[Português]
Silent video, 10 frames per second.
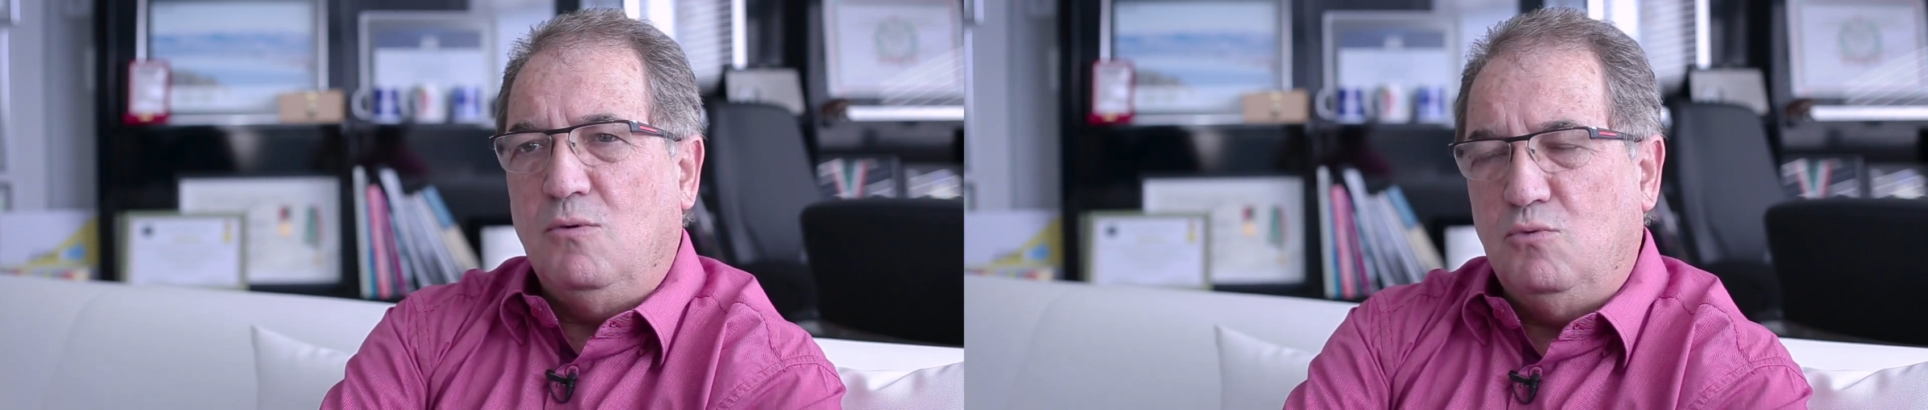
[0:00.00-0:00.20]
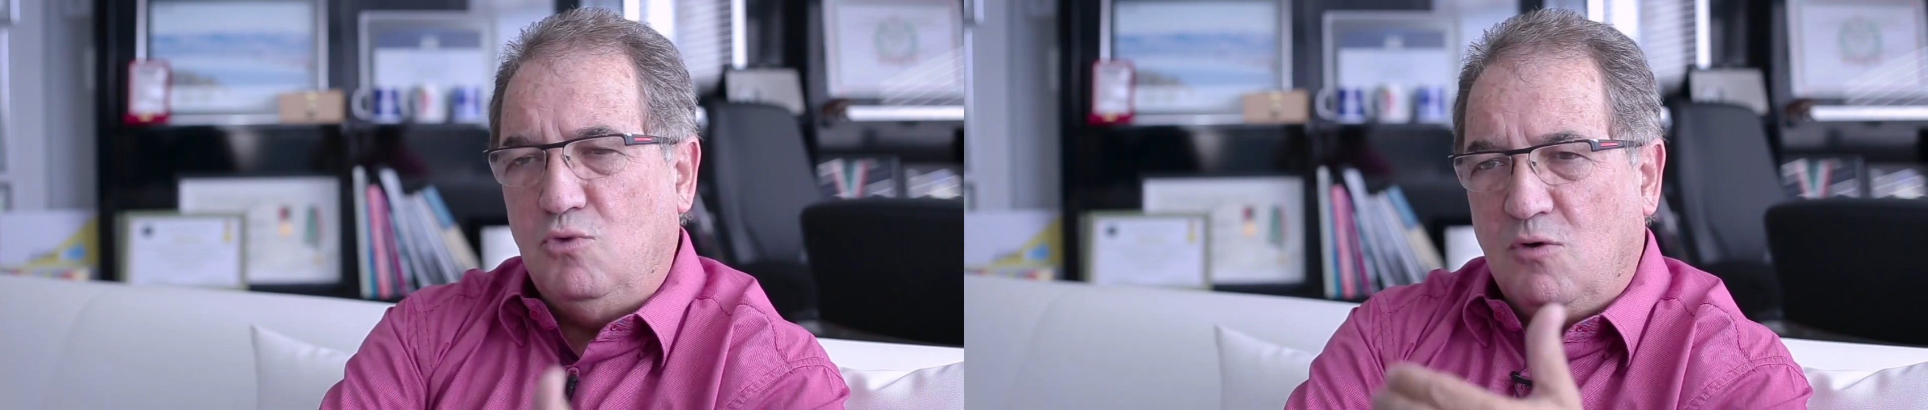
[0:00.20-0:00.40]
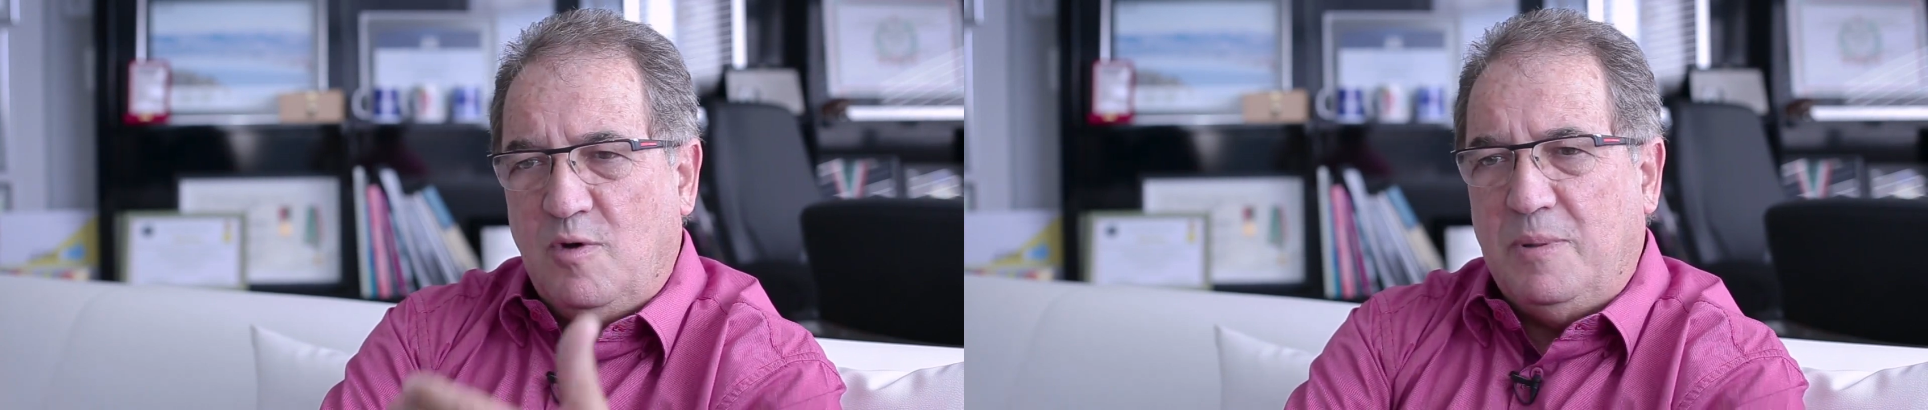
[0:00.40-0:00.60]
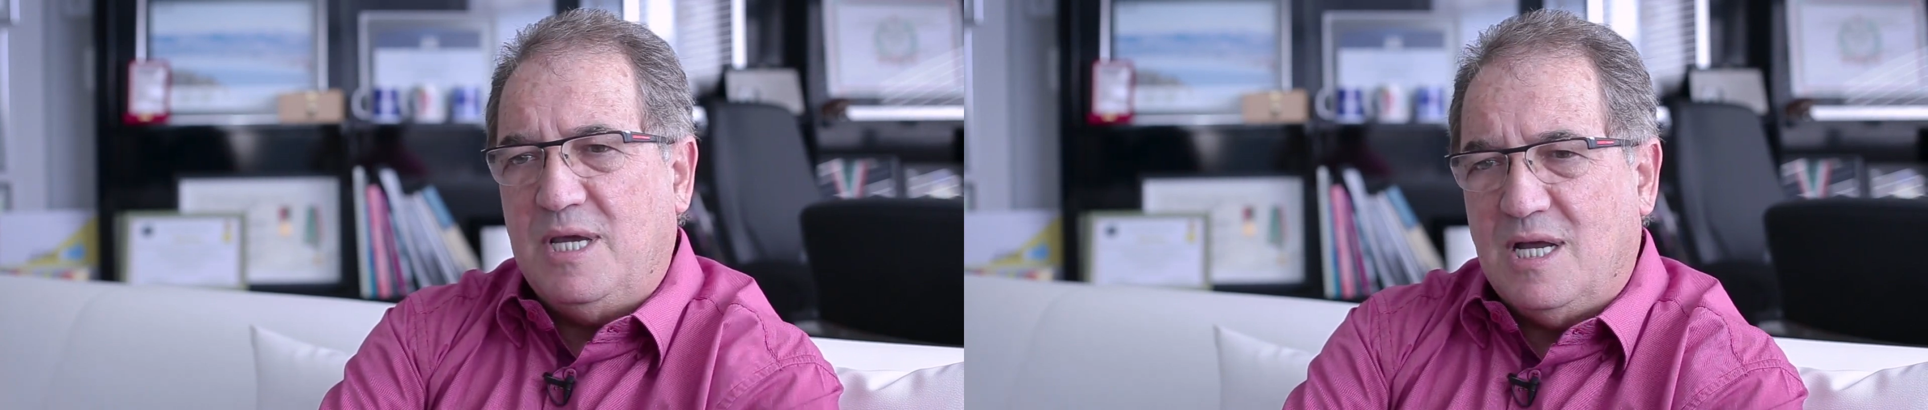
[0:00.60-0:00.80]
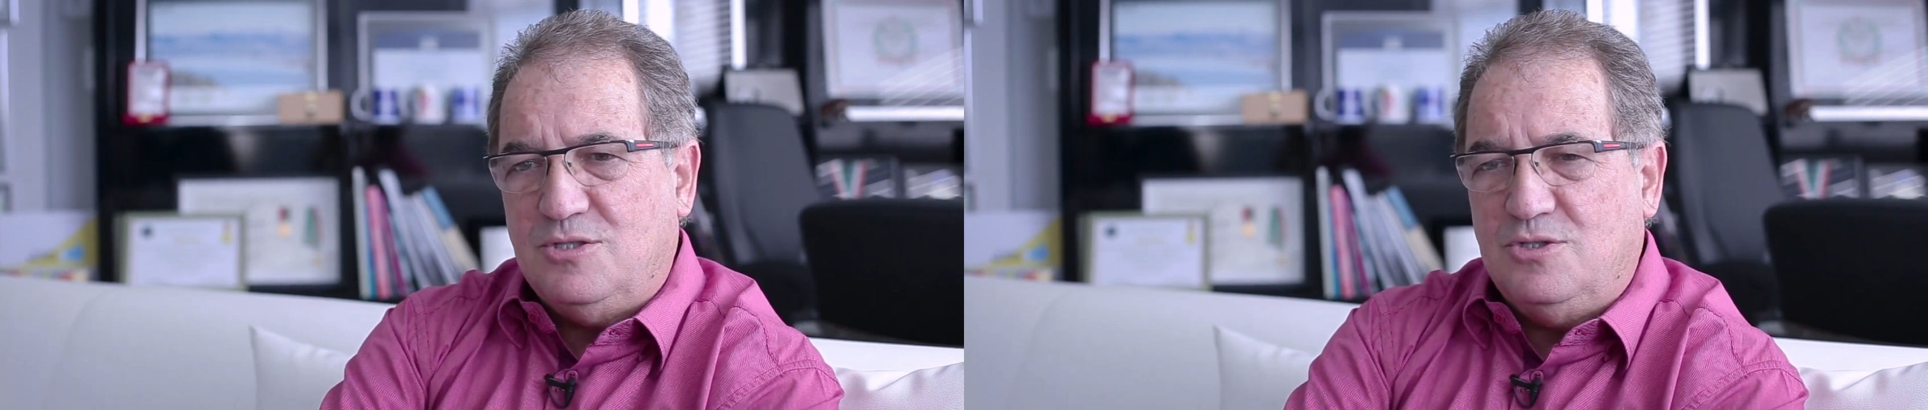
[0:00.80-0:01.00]
um novo
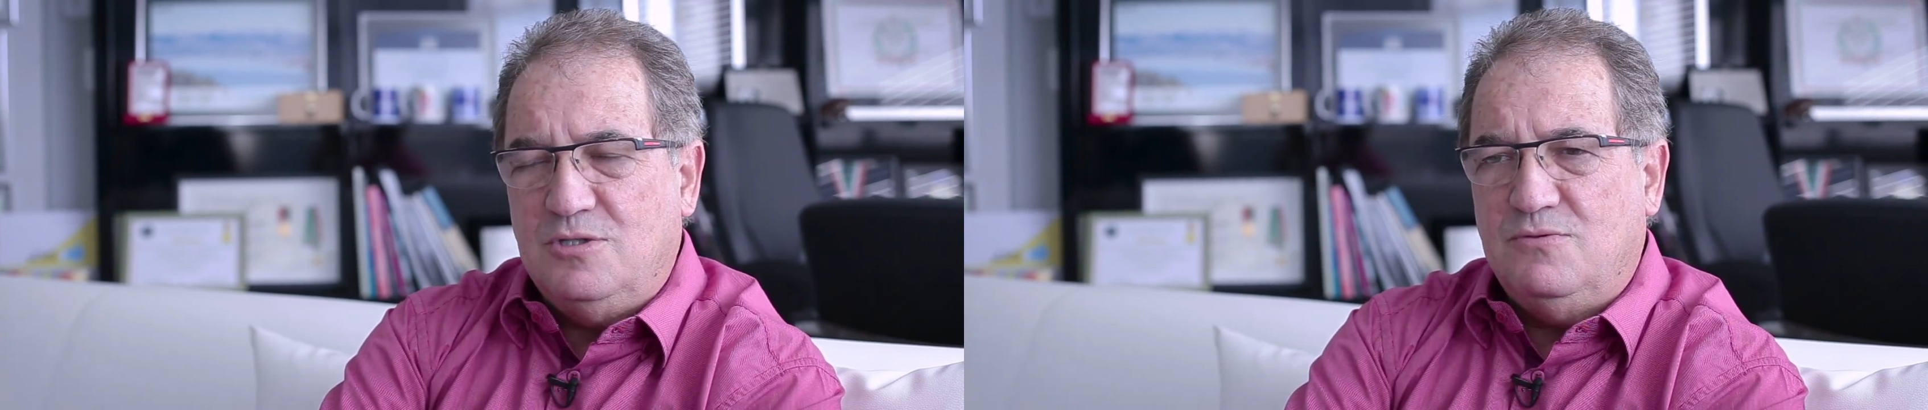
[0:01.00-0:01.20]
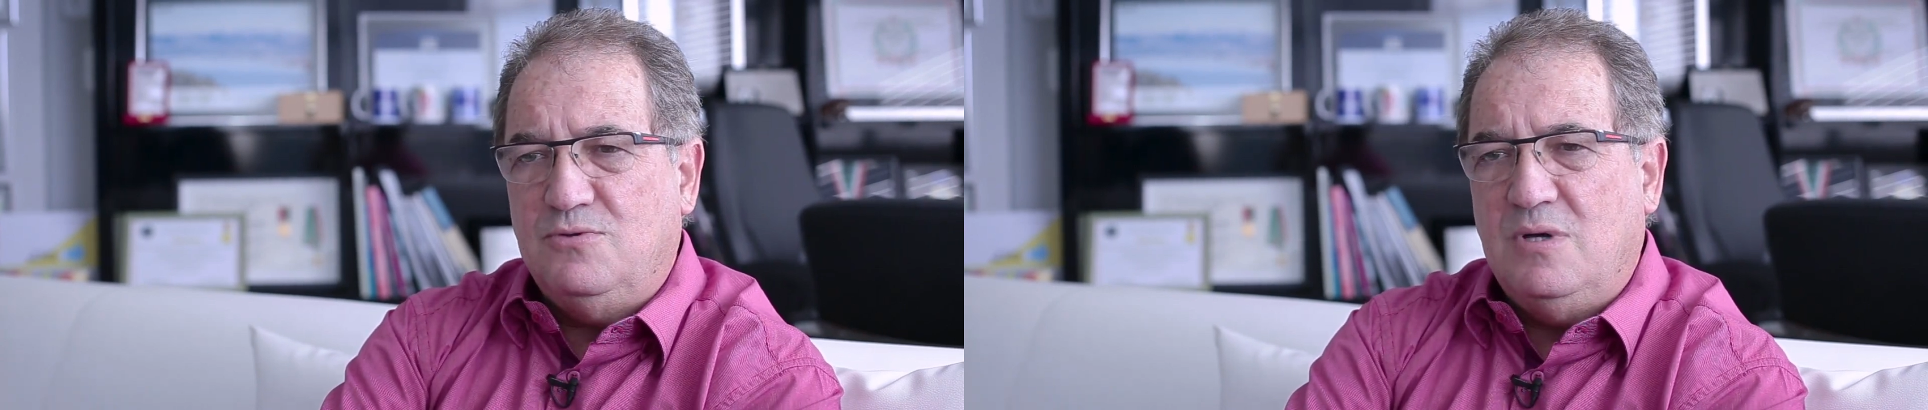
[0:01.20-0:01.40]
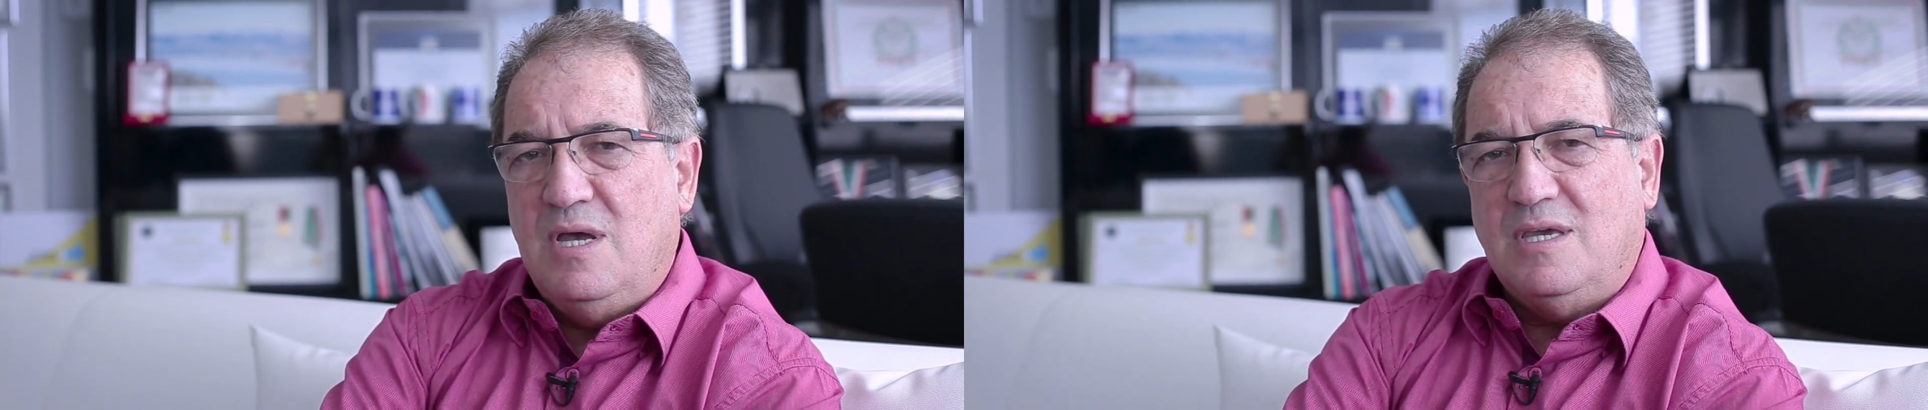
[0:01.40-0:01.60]
aplicativo